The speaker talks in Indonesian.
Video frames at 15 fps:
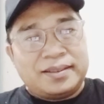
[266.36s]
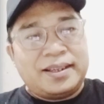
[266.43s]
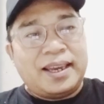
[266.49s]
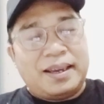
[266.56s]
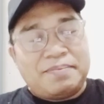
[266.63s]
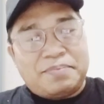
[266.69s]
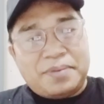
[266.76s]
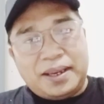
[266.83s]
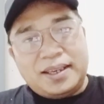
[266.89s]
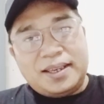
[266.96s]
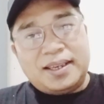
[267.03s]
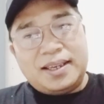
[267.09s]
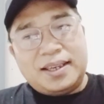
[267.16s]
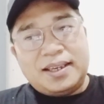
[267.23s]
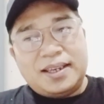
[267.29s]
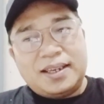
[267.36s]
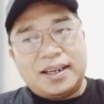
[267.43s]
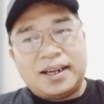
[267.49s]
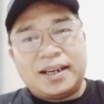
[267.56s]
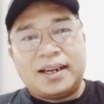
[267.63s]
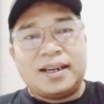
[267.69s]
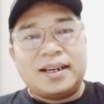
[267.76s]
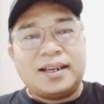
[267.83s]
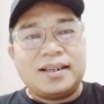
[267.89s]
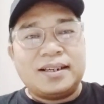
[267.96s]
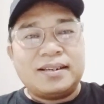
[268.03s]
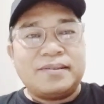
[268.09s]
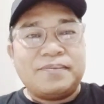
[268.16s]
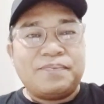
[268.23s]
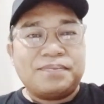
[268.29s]
GBI uh,
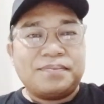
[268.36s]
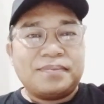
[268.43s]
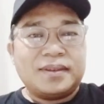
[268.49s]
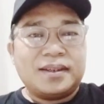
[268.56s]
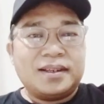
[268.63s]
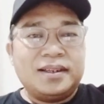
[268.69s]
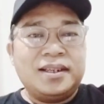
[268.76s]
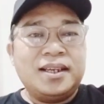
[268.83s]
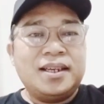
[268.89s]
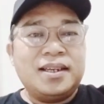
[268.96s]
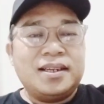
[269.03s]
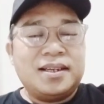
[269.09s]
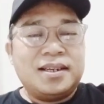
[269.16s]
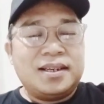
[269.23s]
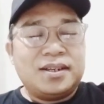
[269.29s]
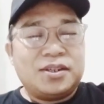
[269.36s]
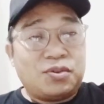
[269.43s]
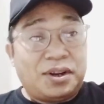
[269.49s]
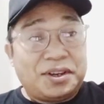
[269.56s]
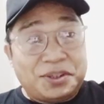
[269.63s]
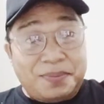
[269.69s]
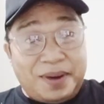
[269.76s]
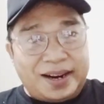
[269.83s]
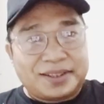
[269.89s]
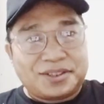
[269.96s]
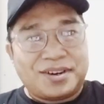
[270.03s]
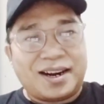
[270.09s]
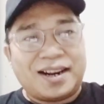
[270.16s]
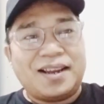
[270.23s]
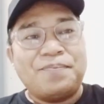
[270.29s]
eh, di Sulawesi Barat
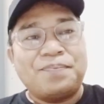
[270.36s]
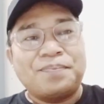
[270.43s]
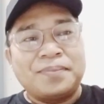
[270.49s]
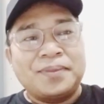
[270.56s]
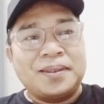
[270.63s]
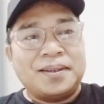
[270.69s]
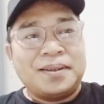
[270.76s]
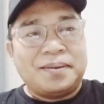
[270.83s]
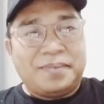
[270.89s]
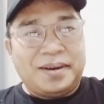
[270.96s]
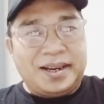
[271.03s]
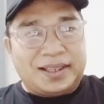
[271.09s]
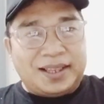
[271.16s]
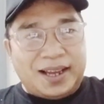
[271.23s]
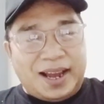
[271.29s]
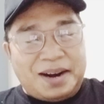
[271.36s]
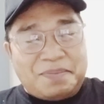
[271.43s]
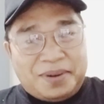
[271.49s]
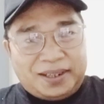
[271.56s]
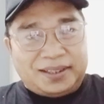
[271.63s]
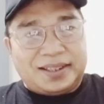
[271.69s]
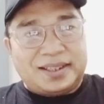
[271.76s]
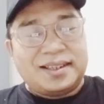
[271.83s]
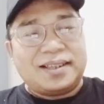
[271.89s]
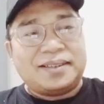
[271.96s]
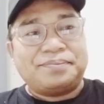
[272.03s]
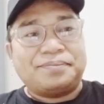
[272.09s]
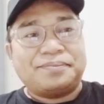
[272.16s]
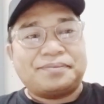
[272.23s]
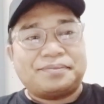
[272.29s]
saudara pendeta Albert ya.
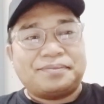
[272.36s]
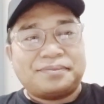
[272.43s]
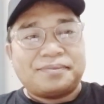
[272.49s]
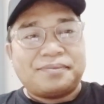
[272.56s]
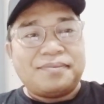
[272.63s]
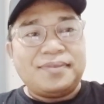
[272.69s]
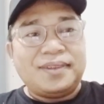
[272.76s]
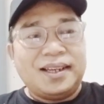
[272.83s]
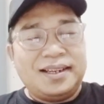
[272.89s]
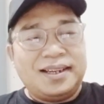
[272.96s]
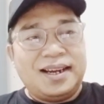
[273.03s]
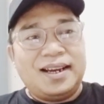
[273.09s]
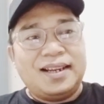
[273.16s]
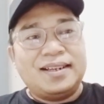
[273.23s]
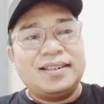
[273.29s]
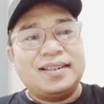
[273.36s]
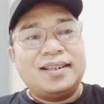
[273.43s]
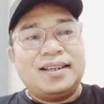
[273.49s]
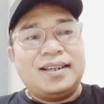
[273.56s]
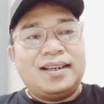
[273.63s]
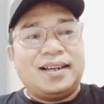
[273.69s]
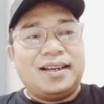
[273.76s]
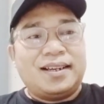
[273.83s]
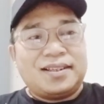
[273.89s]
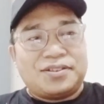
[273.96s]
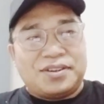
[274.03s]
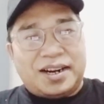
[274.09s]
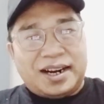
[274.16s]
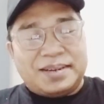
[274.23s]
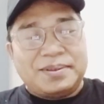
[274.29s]
dan uh,
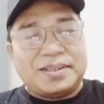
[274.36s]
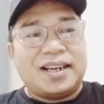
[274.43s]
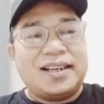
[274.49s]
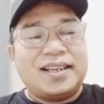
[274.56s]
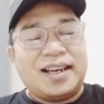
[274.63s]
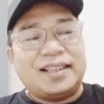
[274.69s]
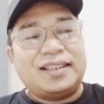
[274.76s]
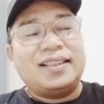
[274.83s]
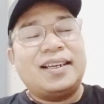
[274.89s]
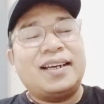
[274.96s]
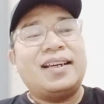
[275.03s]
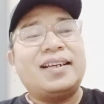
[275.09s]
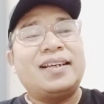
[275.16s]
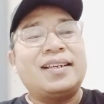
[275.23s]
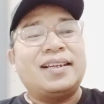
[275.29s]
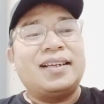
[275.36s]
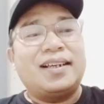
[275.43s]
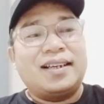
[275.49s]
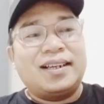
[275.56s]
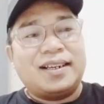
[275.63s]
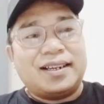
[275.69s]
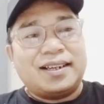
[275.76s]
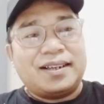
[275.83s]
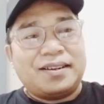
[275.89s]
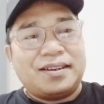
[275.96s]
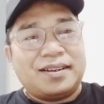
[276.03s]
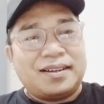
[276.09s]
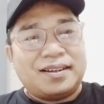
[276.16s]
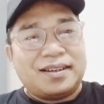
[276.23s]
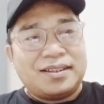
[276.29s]
saudara bisa lihat ya
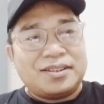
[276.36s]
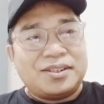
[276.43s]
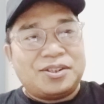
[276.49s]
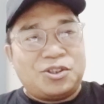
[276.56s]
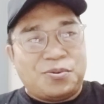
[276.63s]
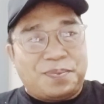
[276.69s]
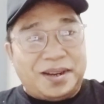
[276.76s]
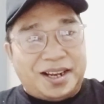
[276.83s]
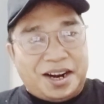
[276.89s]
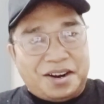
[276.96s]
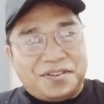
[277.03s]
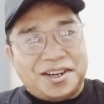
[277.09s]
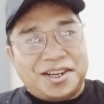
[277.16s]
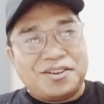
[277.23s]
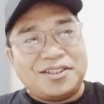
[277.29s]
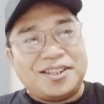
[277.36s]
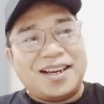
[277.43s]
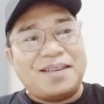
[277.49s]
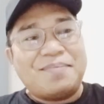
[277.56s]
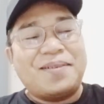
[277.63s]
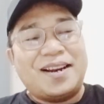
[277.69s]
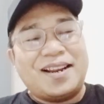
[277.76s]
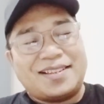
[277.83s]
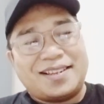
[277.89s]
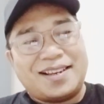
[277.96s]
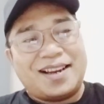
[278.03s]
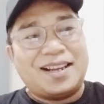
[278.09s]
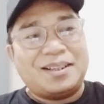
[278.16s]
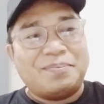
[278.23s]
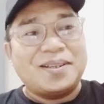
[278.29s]
uh, cuplikan videonya pada
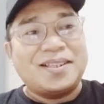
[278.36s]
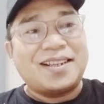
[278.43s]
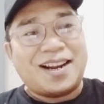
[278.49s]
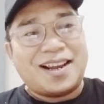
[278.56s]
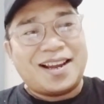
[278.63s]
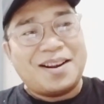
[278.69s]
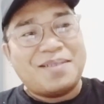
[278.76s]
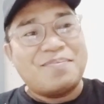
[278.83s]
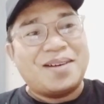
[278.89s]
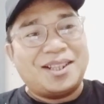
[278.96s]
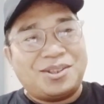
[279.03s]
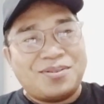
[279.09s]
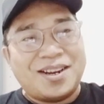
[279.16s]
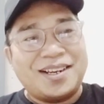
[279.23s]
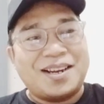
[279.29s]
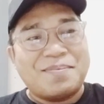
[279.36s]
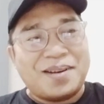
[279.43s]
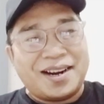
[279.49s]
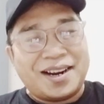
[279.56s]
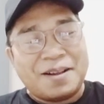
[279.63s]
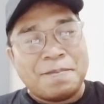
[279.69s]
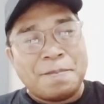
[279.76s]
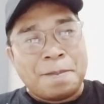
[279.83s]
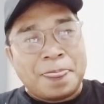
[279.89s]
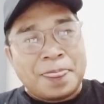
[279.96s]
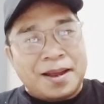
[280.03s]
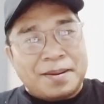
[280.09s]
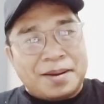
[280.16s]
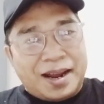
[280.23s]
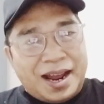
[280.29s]
saat penyerahan batuan kepada
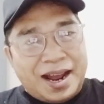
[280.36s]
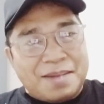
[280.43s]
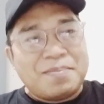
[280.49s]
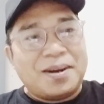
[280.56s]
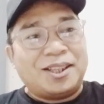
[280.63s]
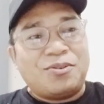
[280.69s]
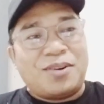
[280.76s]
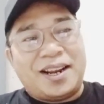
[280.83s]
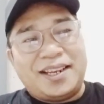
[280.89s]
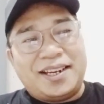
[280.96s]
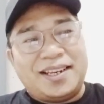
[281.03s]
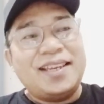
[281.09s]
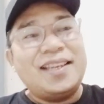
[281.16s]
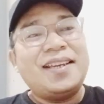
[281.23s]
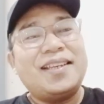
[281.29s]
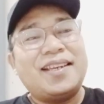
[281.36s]
hamba Tuhan ini